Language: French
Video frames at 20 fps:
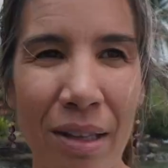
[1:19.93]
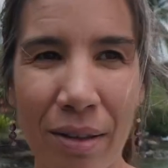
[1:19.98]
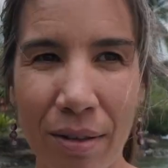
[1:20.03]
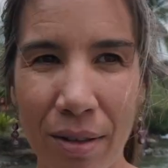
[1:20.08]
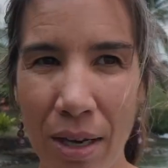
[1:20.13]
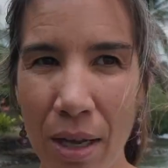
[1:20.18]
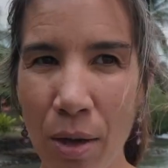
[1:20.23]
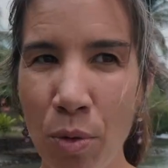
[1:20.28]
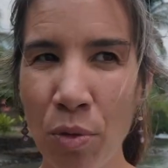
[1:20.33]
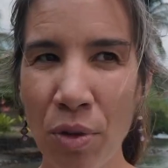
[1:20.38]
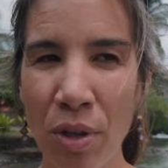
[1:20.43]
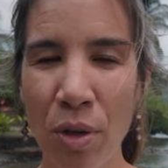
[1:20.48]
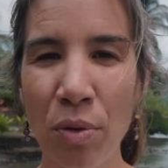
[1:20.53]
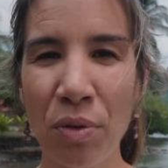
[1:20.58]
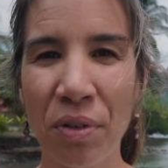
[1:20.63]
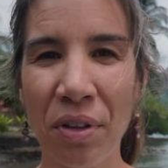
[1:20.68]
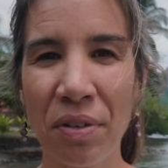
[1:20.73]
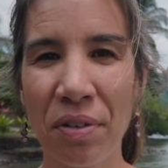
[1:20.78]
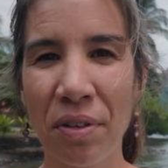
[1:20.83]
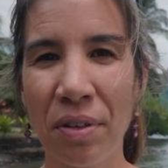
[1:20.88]
C'est là qu'on a
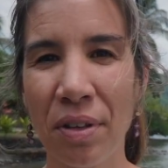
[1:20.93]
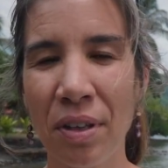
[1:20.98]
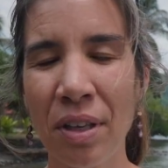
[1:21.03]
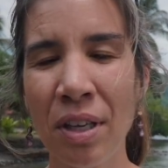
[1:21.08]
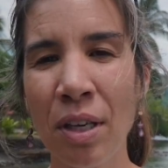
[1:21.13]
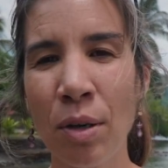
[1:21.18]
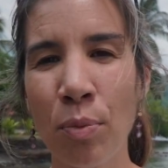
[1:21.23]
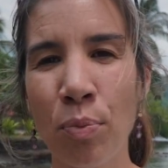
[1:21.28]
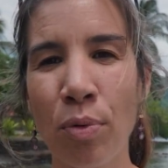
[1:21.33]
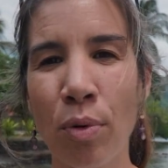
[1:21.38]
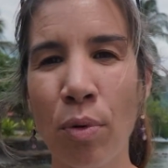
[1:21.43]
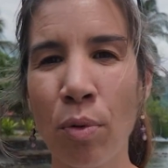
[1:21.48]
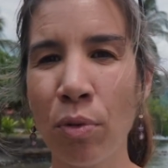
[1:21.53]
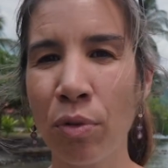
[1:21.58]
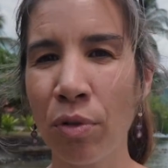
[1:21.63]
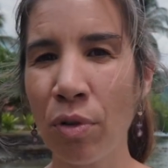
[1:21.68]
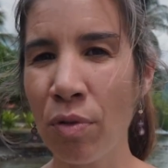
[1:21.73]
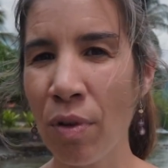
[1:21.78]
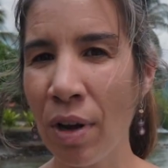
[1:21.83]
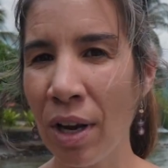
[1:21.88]
eu cette idée et pour
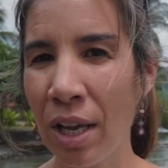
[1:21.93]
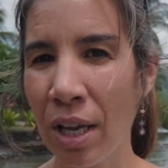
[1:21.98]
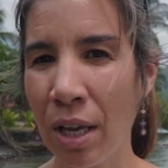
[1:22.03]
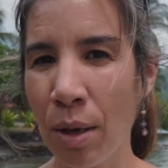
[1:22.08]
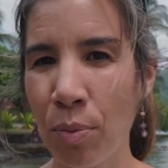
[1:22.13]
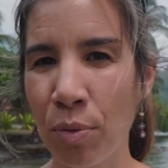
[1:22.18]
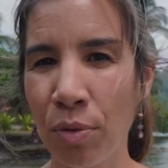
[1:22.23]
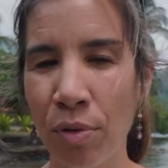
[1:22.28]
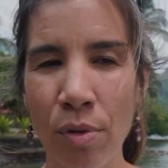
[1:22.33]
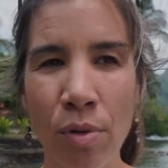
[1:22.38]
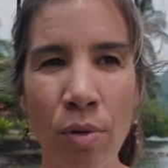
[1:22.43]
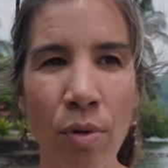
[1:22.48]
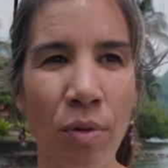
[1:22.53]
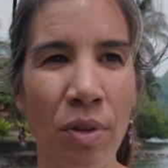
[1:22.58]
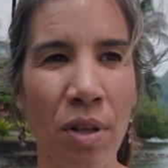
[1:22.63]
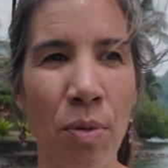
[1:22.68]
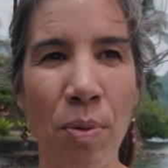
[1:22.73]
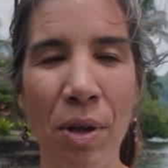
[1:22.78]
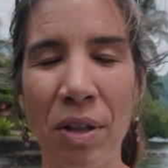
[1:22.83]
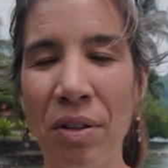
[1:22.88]
concevoir la capsule,
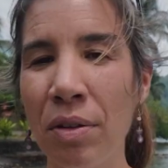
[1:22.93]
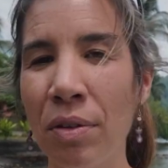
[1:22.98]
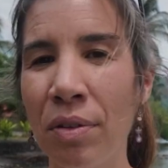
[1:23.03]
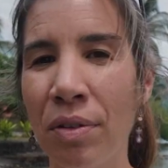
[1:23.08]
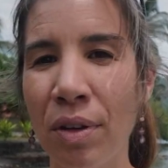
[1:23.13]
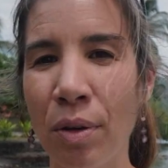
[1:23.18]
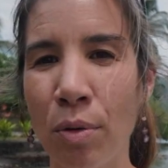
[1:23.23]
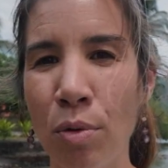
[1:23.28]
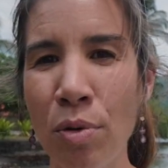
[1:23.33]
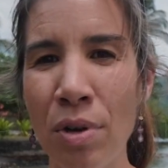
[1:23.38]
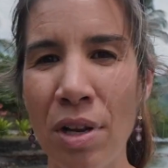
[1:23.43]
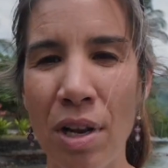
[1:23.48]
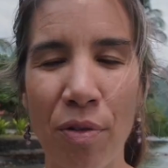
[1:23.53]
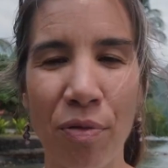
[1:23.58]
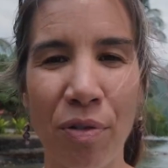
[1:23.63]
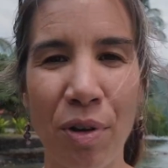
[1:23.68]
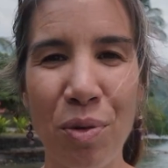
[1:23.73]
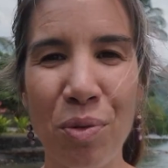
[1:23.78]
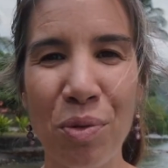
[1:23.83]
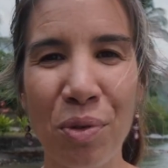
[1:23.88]
on est parti de zéro. Il
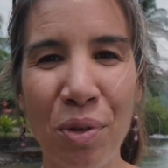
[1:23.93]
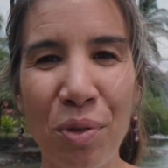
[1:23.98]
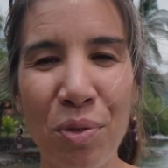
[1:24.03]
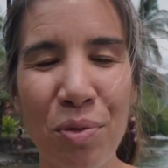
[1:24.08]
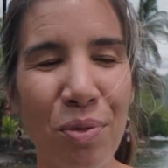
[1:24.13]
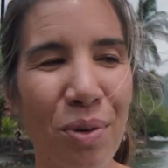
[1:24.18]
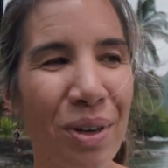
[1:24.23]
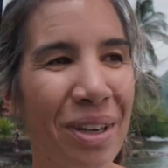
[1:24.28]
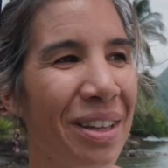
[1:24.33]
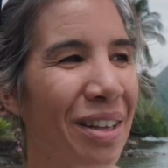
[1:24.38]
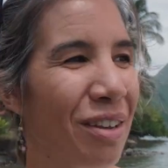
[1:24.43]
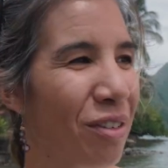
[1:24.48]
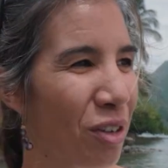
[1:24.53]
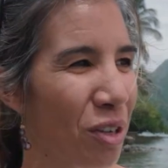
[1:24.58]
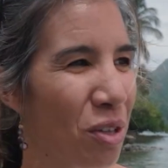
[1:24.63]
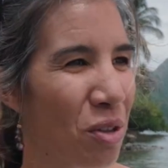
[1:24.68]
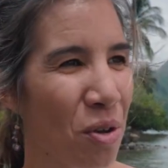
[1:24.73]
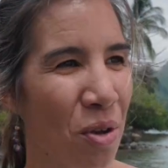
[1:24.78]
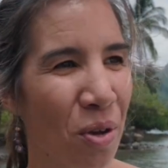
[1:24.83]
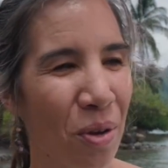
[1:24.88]
a fallu s'entourer
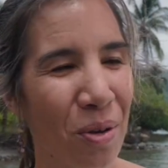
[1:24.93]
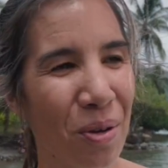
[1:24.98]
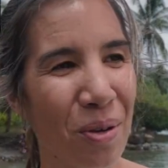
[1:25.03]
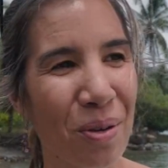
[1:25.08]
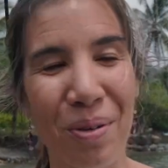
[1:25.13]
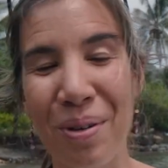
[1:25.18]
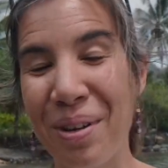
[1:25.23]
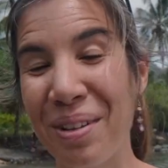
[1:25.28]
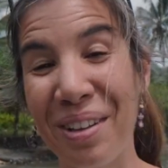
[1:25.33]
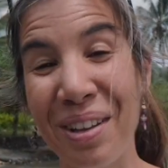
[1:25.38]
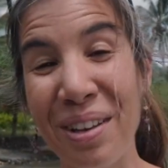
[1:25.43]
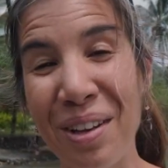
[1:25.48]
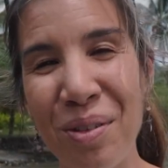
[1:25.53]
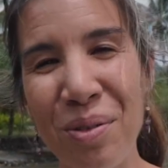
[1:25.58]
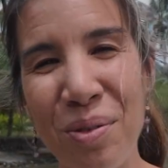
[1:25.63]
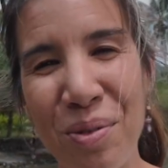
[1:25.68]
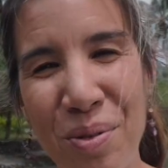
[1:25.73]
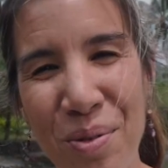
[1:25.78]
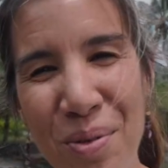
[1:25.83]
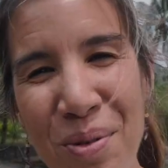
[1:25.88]
d'ingénieurs euh,
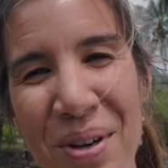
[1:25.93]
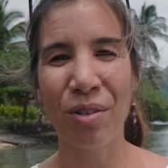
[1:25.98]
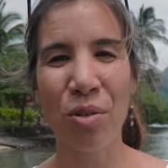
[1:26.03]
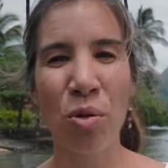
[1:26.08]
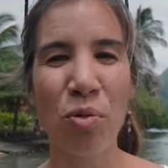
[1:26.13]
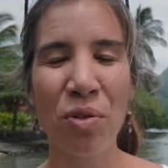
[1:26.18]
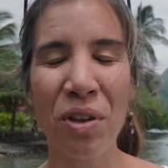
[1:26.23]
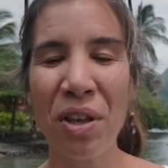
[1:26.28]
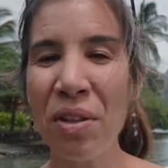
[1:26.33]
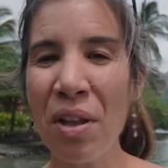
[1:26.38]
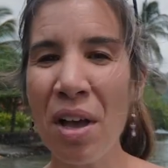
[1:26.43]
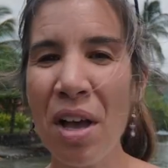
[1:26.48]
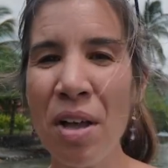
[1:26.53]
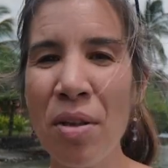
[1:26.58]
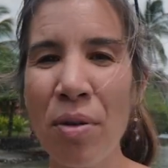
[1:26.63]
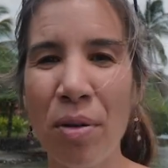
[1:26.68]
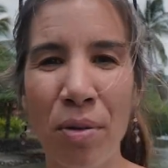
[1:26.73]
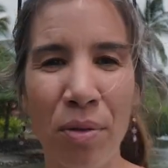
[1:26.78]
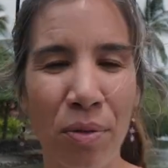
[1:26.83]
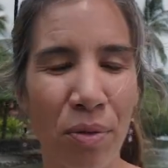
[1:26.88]
internationaux. Et on
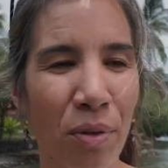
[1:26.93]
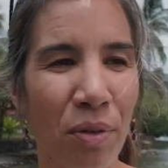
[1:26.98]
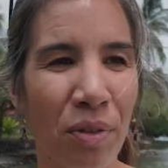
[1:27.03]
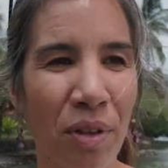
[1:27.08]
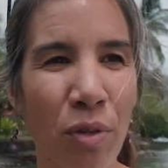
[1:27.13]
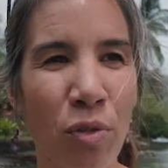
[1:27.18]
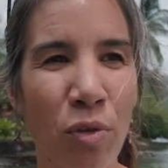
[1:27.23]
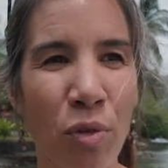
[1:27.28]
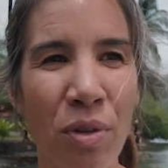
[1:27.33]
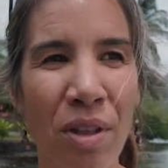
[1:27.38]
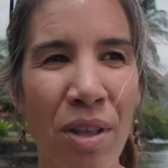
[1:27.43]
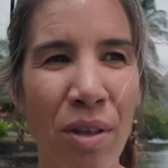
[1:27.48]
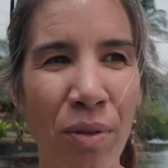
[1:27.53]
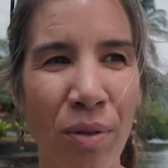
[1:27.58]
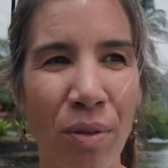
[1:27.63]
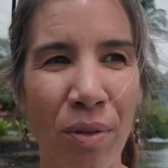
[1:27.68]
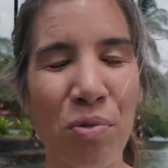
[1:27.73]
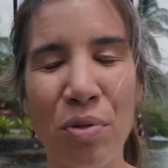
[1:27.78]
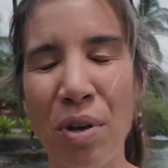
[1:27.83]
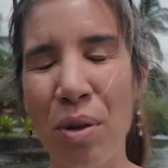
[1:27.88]
reviendra sur cette
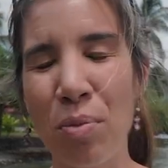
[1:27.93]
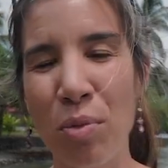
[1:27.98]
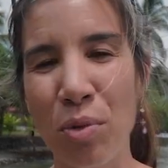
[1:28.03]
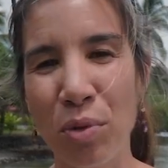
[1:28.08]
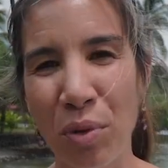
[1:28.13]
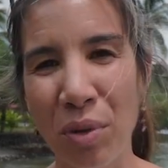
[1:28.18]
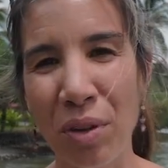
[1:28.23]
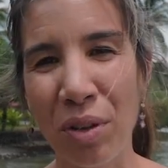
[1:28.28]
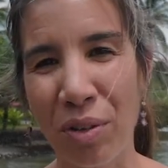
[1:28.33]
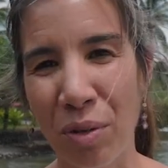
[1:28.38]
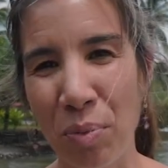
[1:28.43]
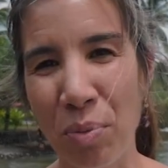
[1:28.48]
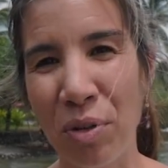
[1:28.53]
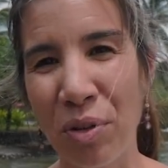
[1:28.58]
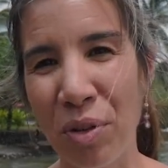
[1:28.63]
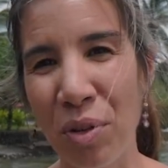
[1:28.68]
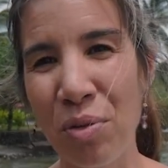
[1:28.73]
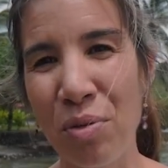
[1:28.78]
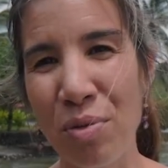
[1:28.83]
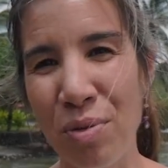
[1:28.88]
genèse au fur et à mesure des
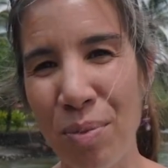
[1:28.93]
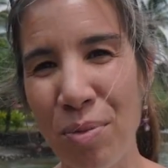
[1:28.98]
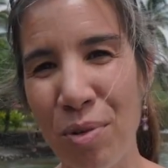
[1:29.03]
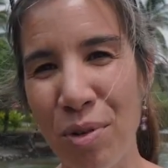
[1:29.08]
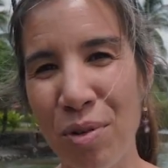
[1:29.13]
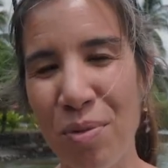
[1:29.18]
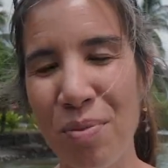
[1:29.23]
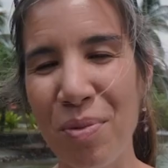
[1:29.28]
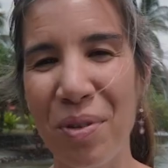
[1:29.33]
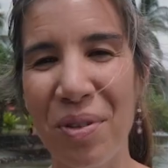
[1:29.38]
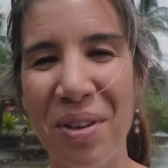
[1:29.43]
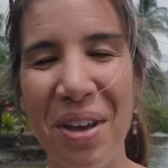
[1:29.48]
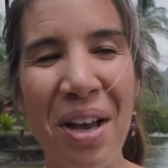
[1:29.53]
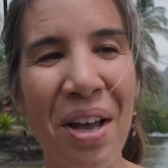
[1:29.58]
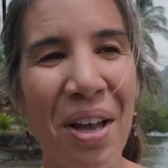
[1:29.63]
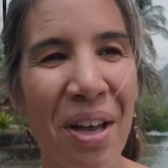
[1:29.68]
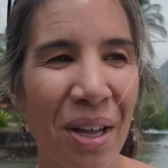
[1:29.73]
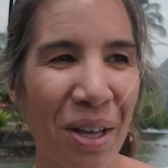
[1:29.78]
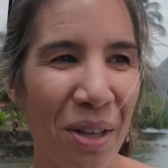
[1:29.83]
épisodes du web documentaire.